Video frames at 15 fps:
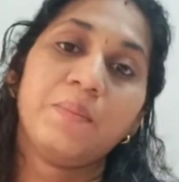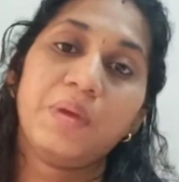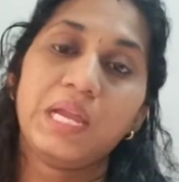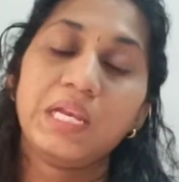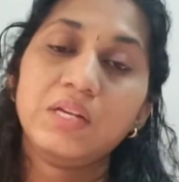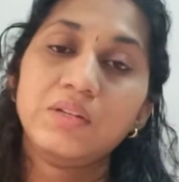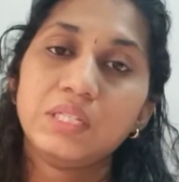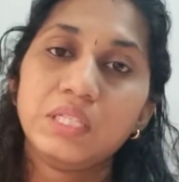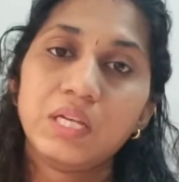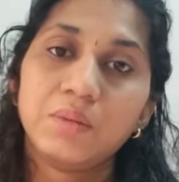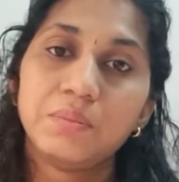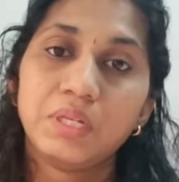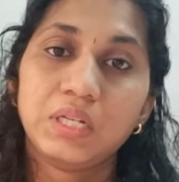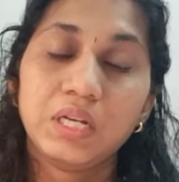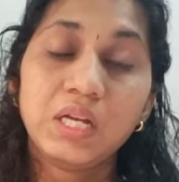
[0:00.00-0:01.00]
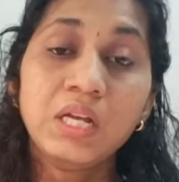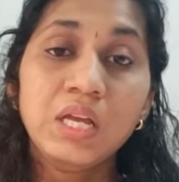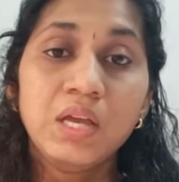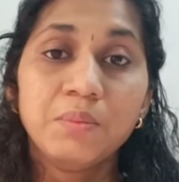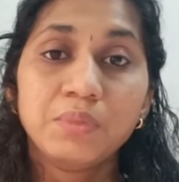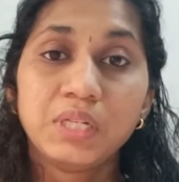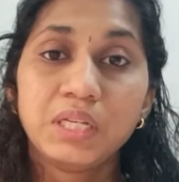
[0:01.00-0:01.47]
இப்போ என்ன வந்து அப்படின்னா
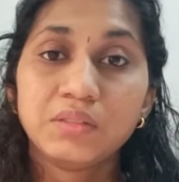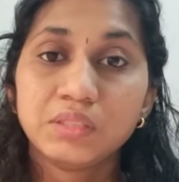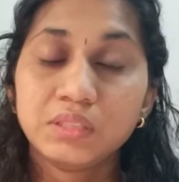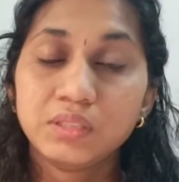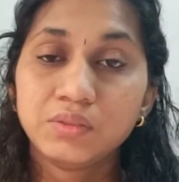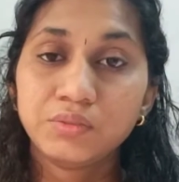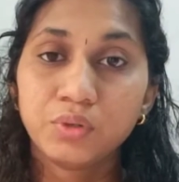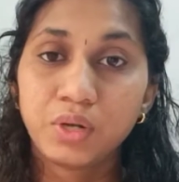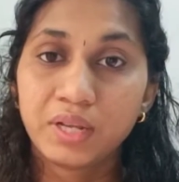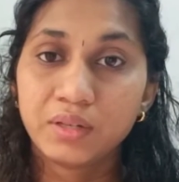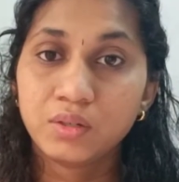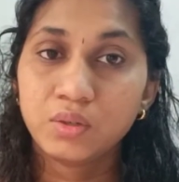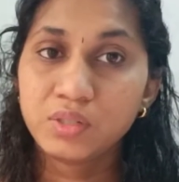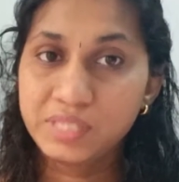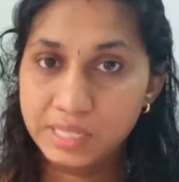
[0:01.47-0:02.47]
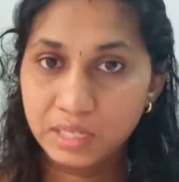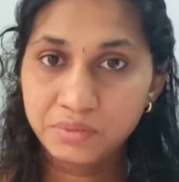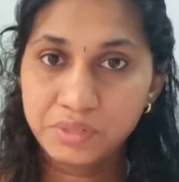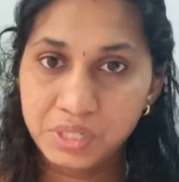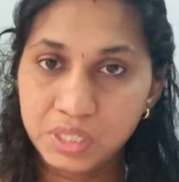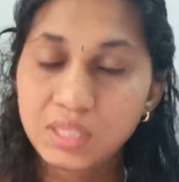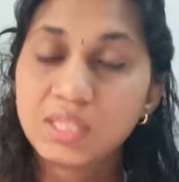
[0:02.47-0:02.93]
இப்போ நீங்கள் வந்து ஒரு ஒரு சில
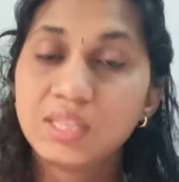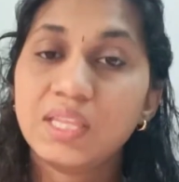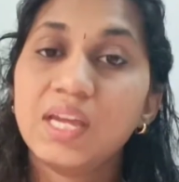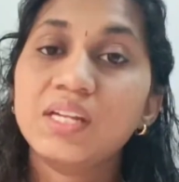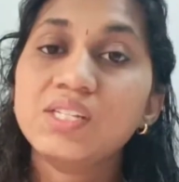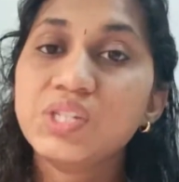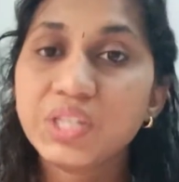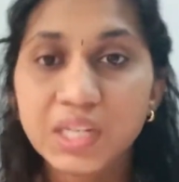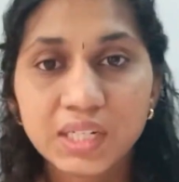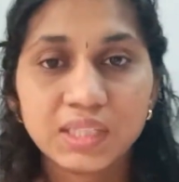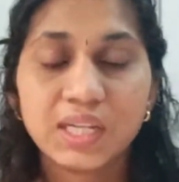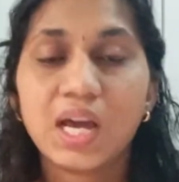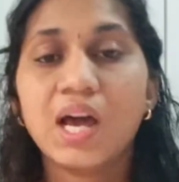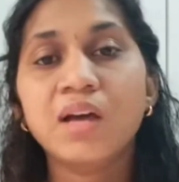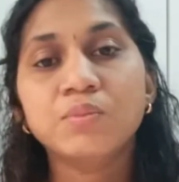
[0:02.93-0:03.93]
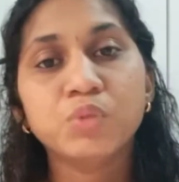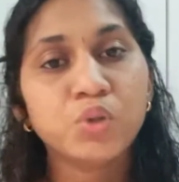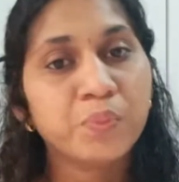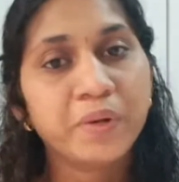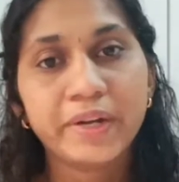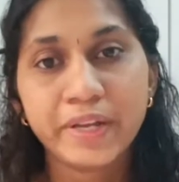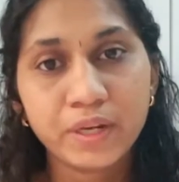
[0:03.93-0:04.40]
விஷயத்த தெரிஞ்சுக்கிறதுக்காக
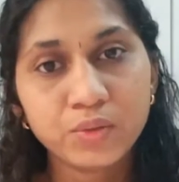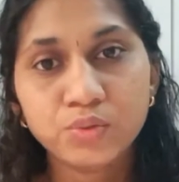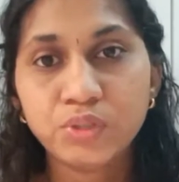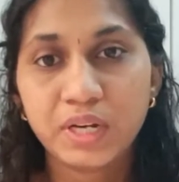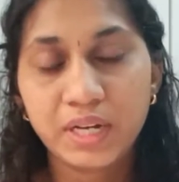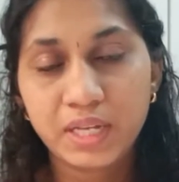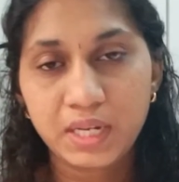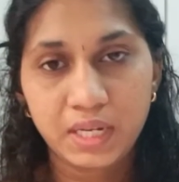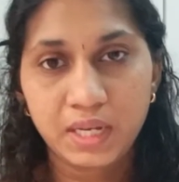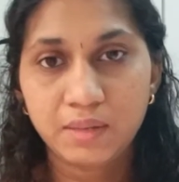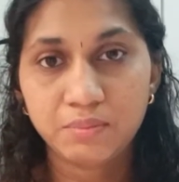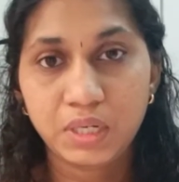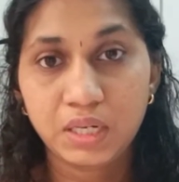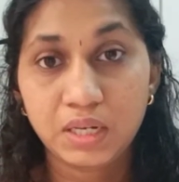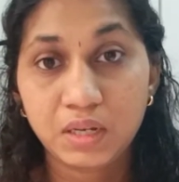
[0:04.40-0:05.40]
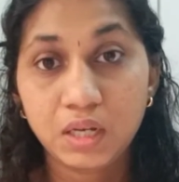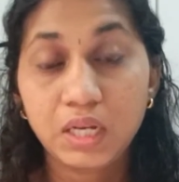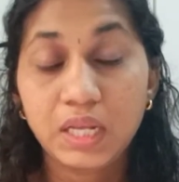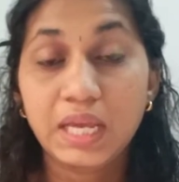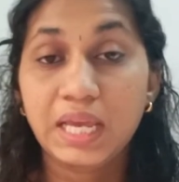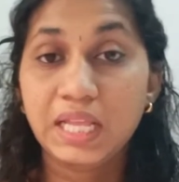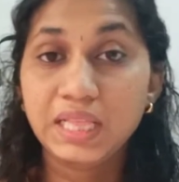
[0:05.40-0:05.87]
புக் படிக்கணும்னு நினைக்கிறீங்க அப்படின்னாக்கா
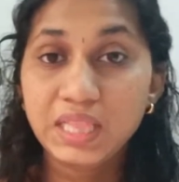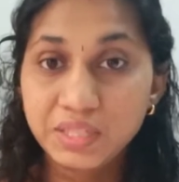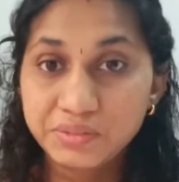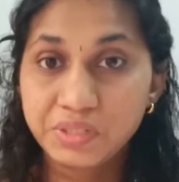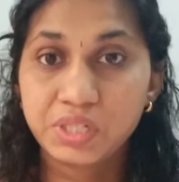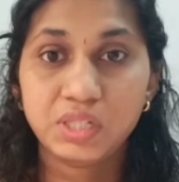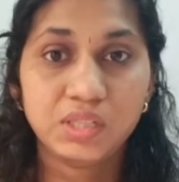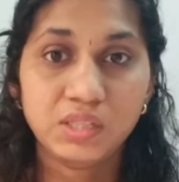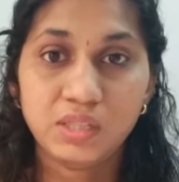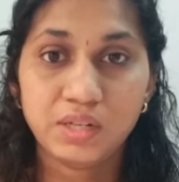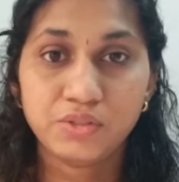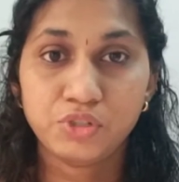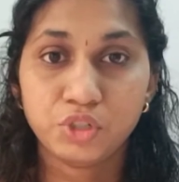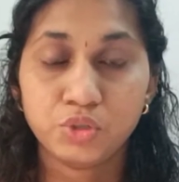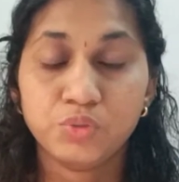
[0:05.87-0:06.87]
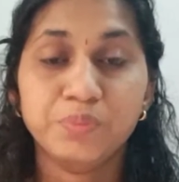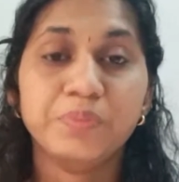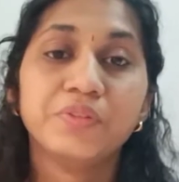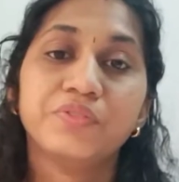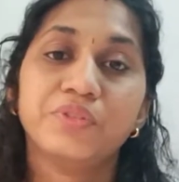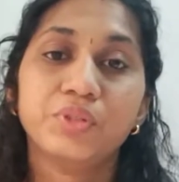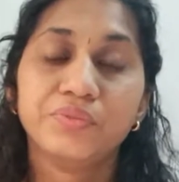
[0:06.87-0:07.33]
நீங்கள் எந்த விஷயத்த தெரிஞ்சுக்கணும்
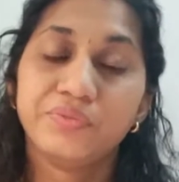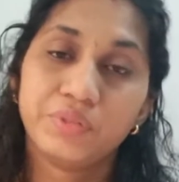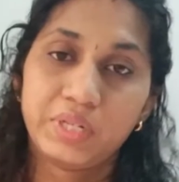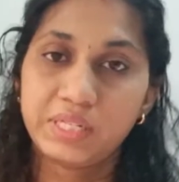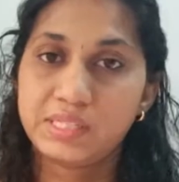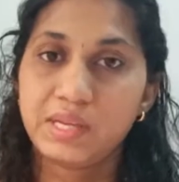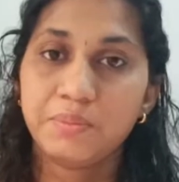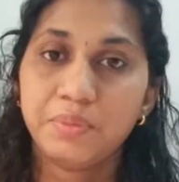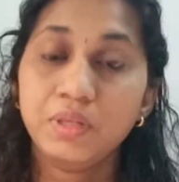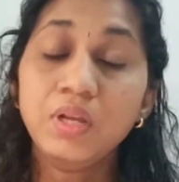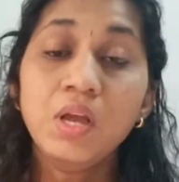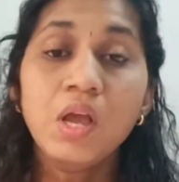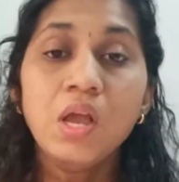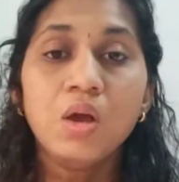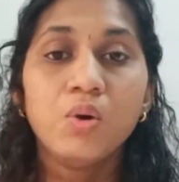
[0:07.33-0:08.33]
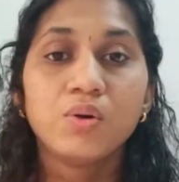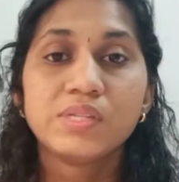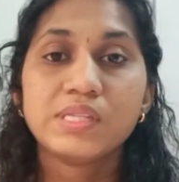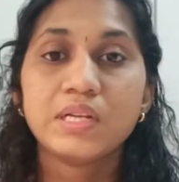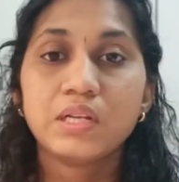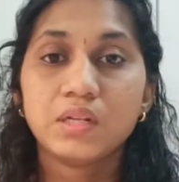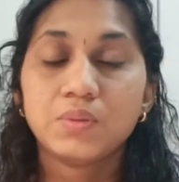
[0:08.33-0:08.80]
இப்போ ஃபார் ஃபார் எக்ஸாம்பிள் ஒரு
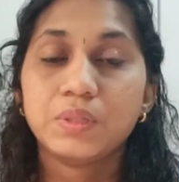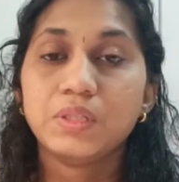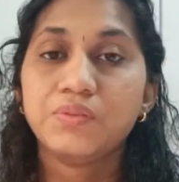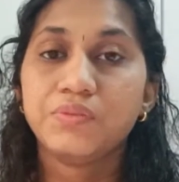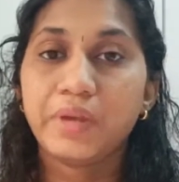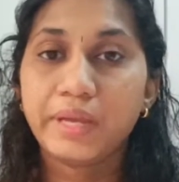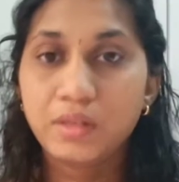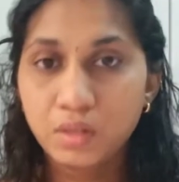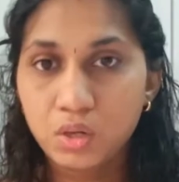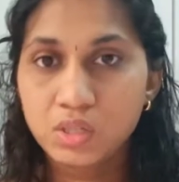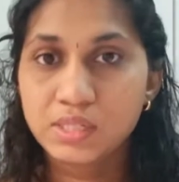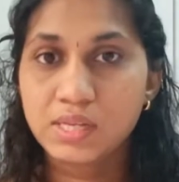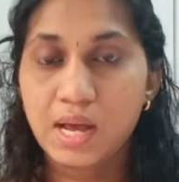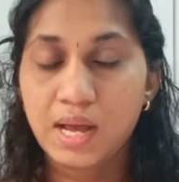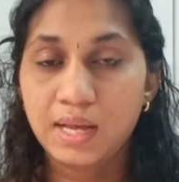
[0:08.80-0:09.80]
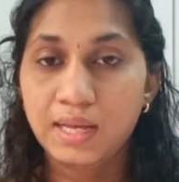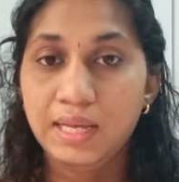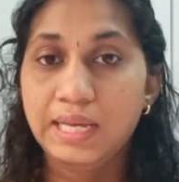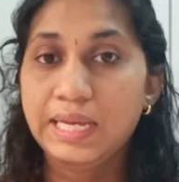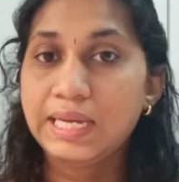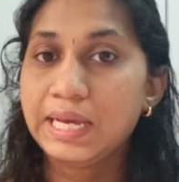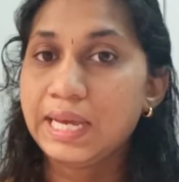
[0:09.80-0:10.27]
சிலருக்கு வந்து வெயிட் லாஸ்க்காக
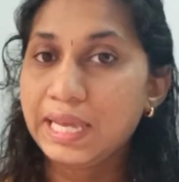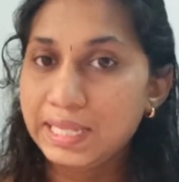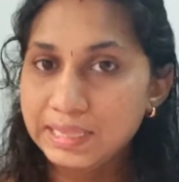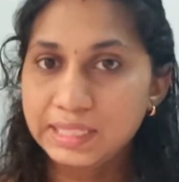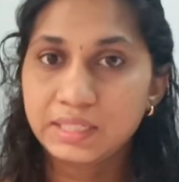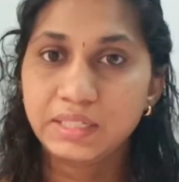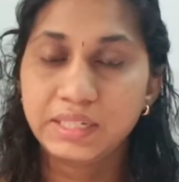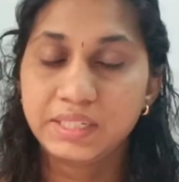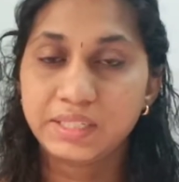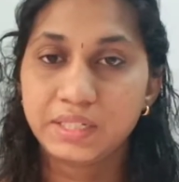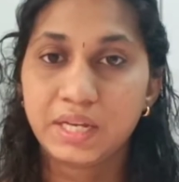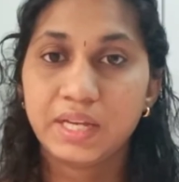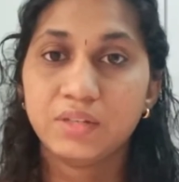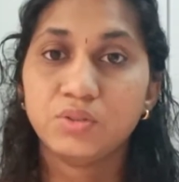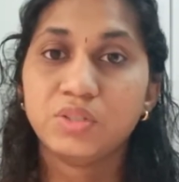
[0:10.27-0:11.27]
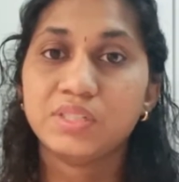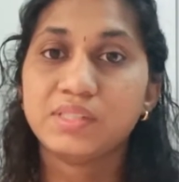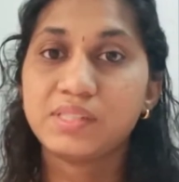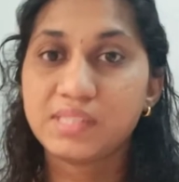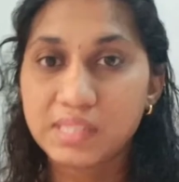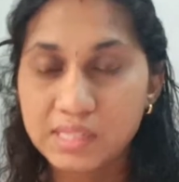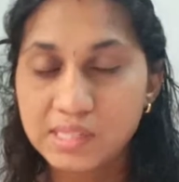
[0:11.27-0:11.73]
இல்லை ஹெல்த் ரிலேட்டடாக என்னோட
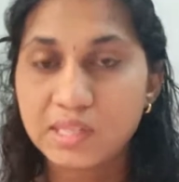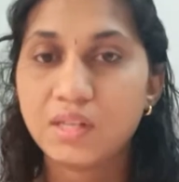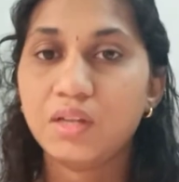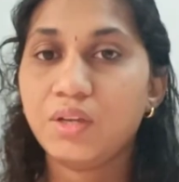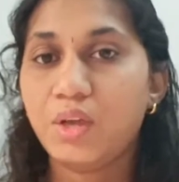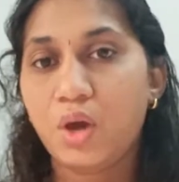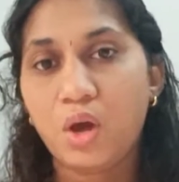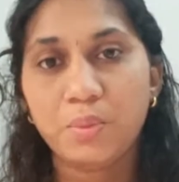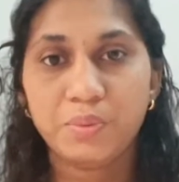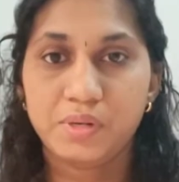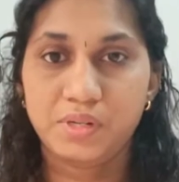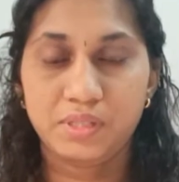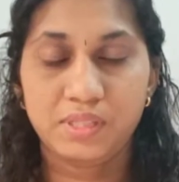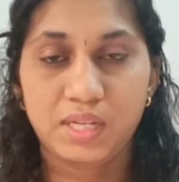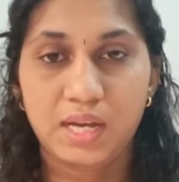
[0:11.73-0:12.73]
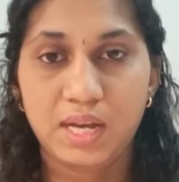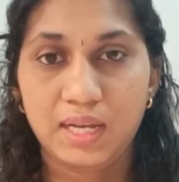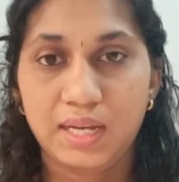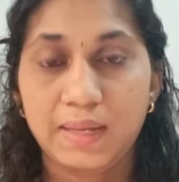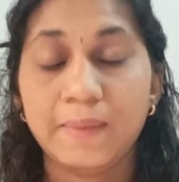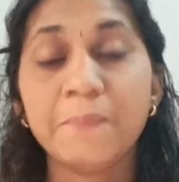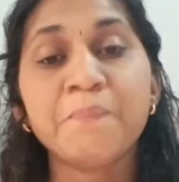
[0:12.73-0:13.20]
டிசீஸ் எல்லாம் கியூர் பண்ணுறதுக்காக